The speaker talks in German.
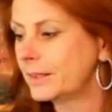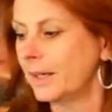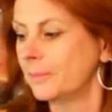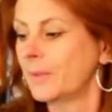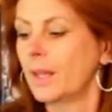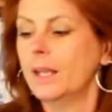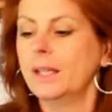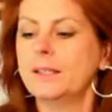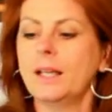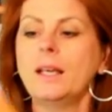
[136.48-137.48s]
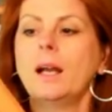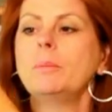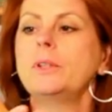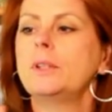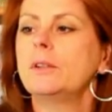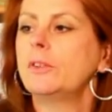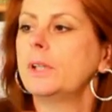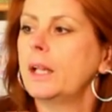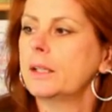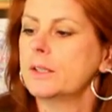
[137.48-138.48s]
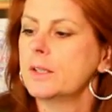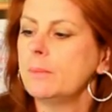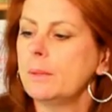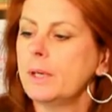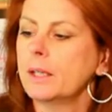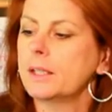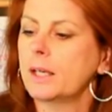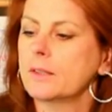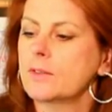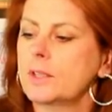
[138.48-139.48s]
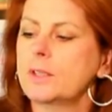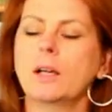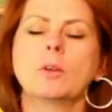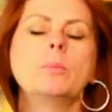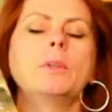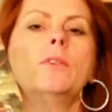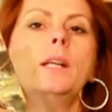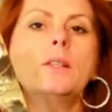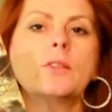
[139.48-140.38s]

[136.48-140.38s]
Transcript: ja, dann habe ich hier von Helge Timmerberg in 80 Tagen um die Welt,